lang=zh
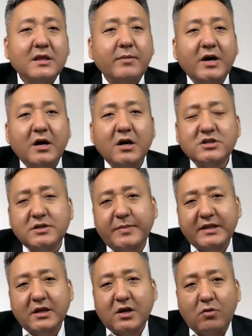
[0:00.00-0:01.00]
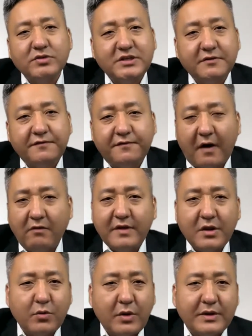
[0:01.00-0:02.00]
那么，日本的高级防
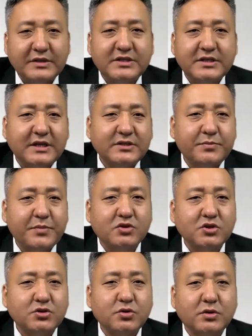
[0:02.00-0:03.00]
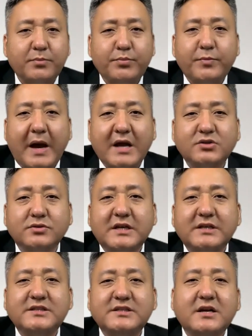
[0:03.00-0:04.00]
卫官员今天就表示说呢，不排除
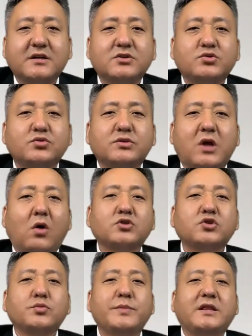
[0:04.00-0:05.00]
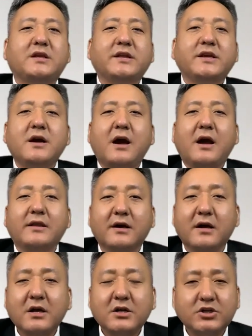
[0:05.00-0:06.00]
在尖阁诸岛周边的领海
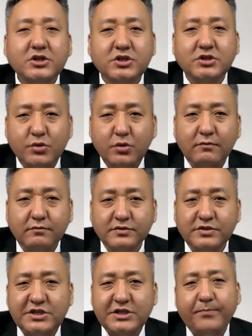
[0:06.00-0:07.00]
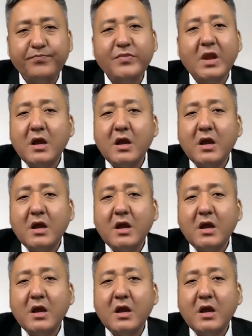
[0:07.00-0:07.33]
呢使用武器。